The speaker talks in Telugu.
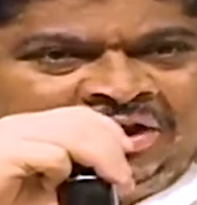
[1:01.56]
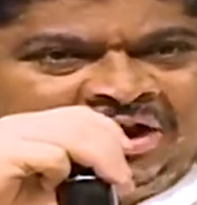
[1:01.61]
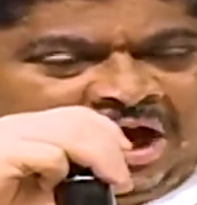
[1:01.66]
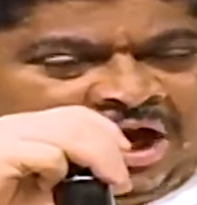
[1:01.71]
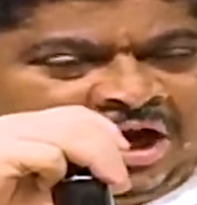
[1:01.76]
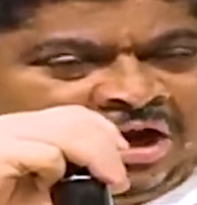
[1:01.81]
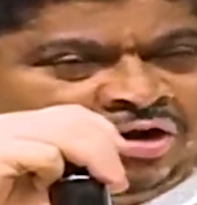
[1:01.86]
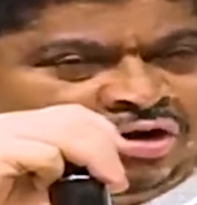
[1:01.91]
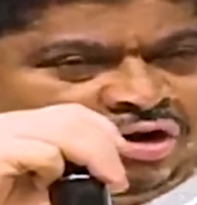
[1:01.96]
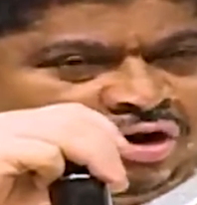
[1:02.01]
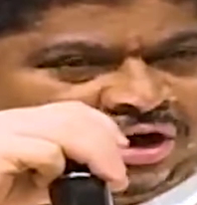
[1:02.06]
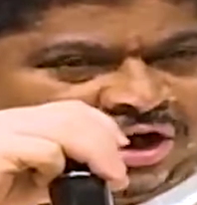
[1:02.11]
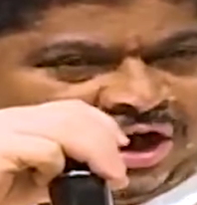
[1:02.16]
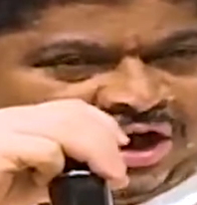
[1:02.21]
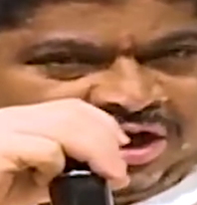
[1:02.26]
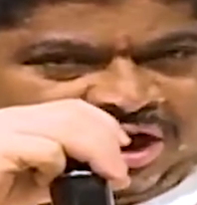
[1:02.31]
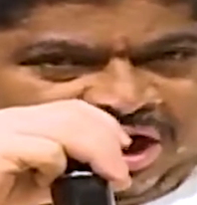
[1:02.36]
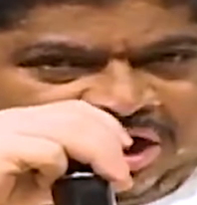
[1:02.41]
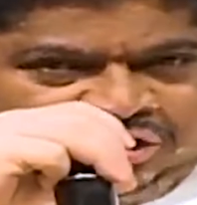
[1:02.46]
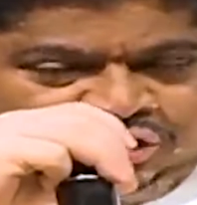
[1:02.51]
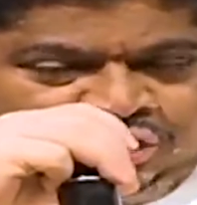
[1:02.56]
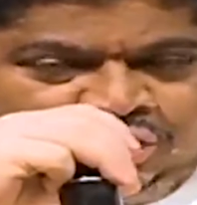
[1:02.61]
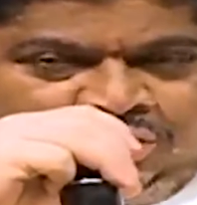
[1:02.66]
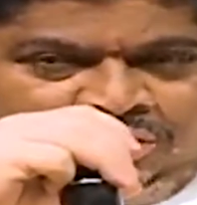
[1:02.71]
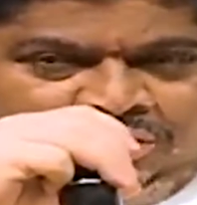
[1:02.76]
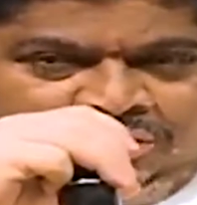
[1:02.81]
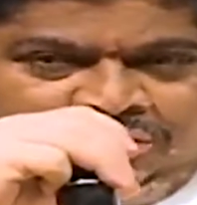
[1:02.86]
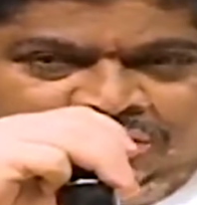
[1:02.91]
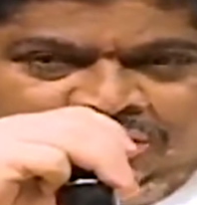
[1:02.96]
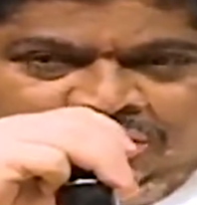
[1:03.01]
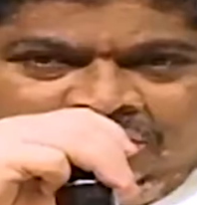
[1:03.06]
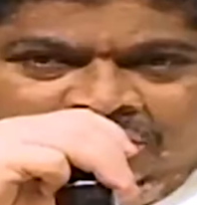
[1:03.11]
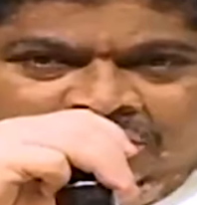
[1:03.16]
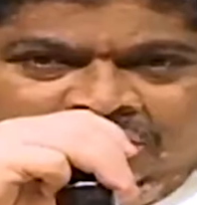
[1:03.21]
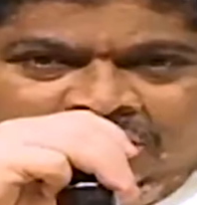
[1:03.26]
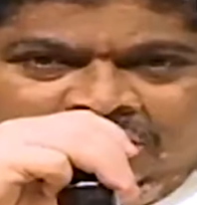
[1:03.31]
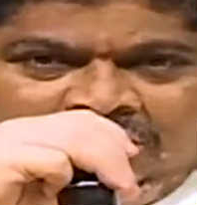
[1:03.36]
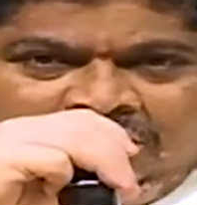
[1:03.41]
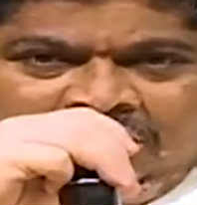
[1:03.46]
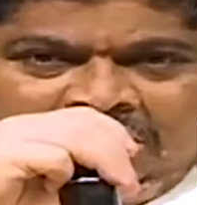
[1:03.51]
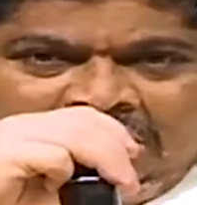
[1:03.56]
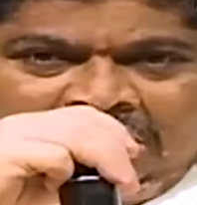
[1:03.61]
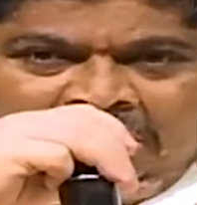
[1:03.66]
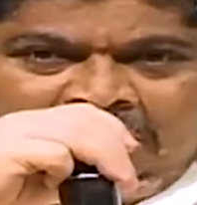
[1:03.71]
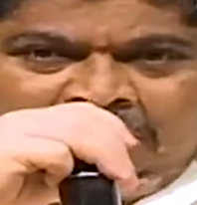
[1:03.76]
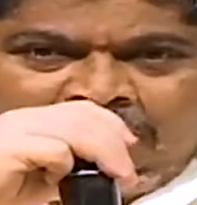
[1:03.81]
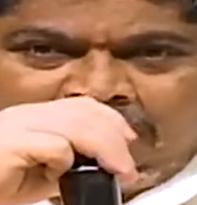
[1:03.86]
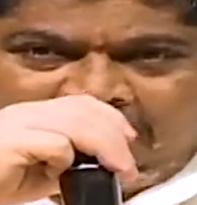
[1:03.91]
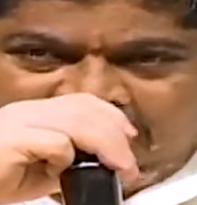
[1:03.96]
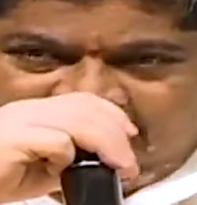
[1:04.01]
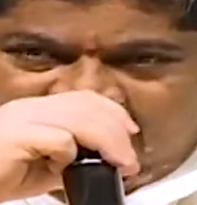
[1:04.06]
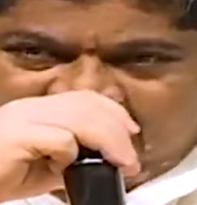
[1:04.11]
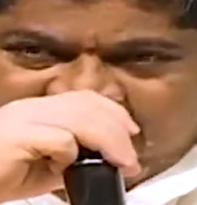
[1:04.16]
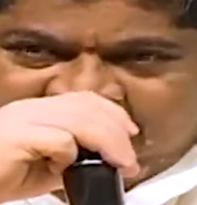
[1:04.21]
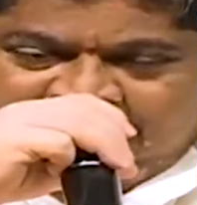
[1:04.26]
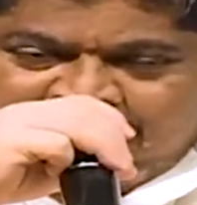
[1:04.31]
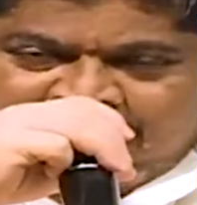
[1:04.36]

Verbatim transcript: అధికారం కొరకే కాదు ప్రజా